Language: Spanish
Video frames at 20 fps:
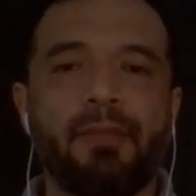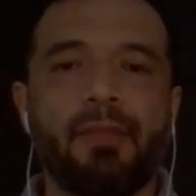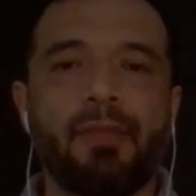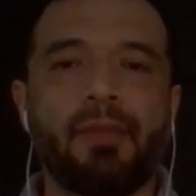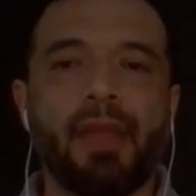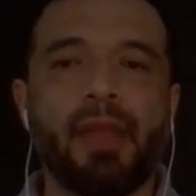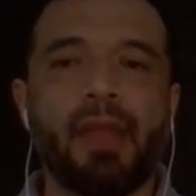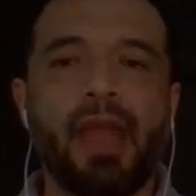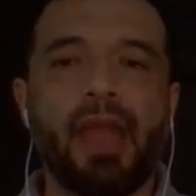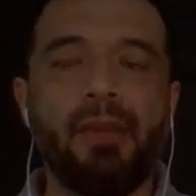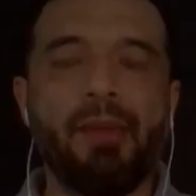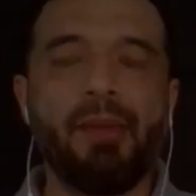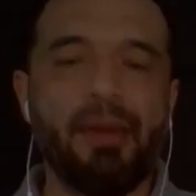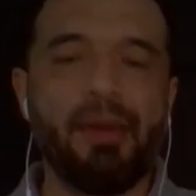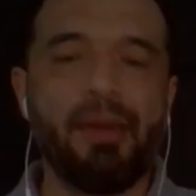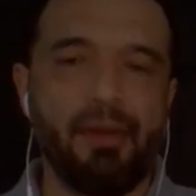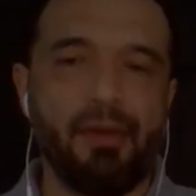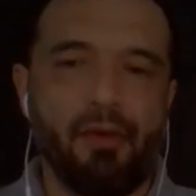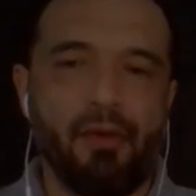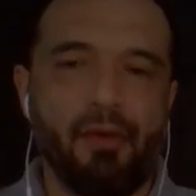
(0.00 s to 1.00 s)
que,
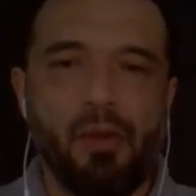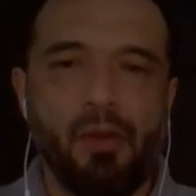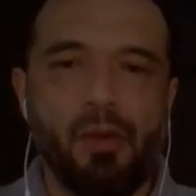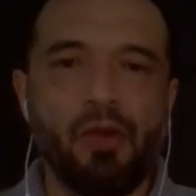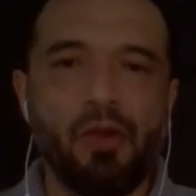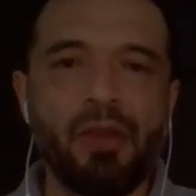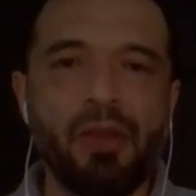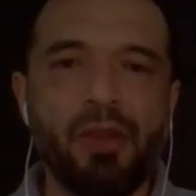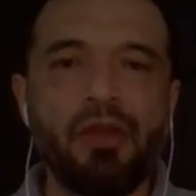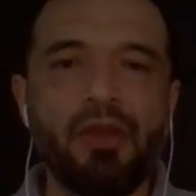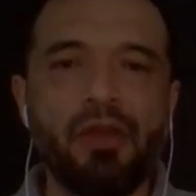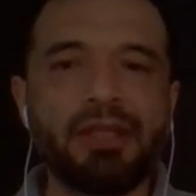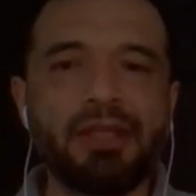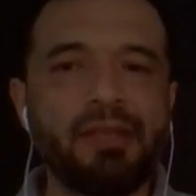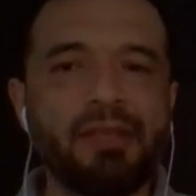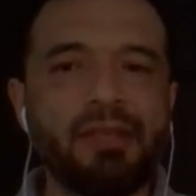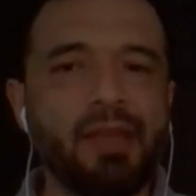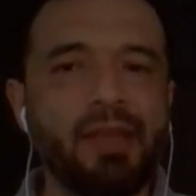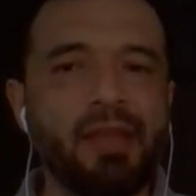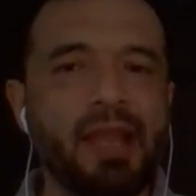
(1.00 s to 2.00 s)
me, como el nombre lo dice,
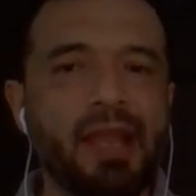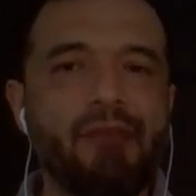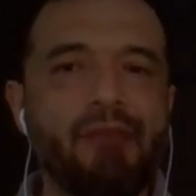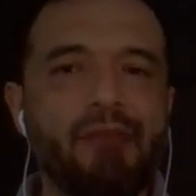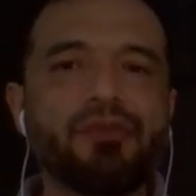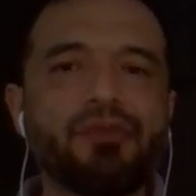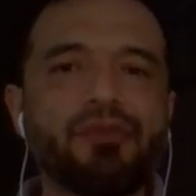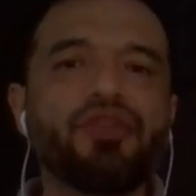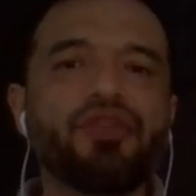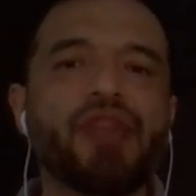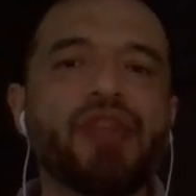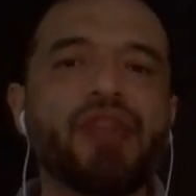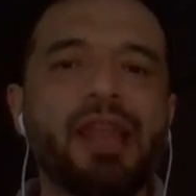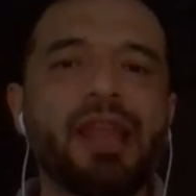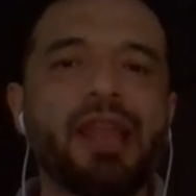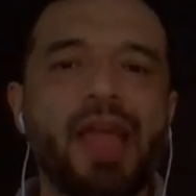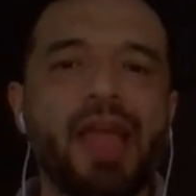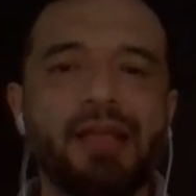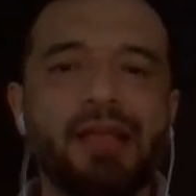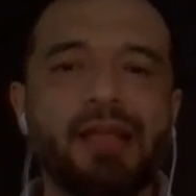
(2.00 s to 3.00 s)
me dan la
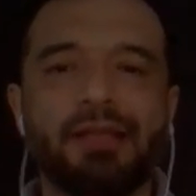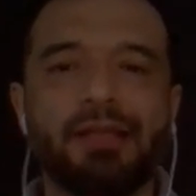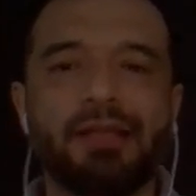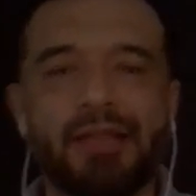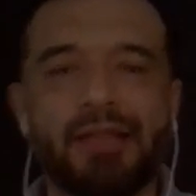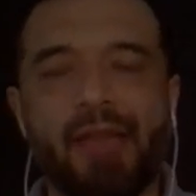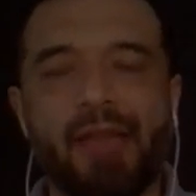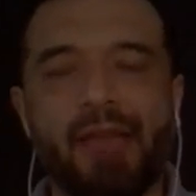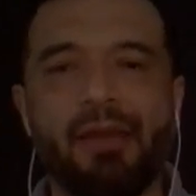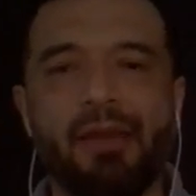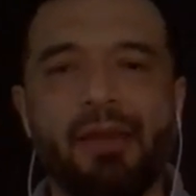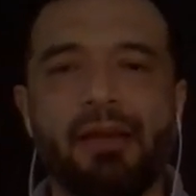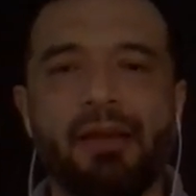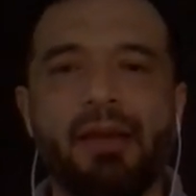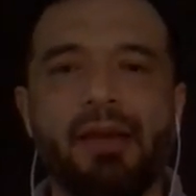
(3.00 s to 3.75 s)
funcionalidad del sistema.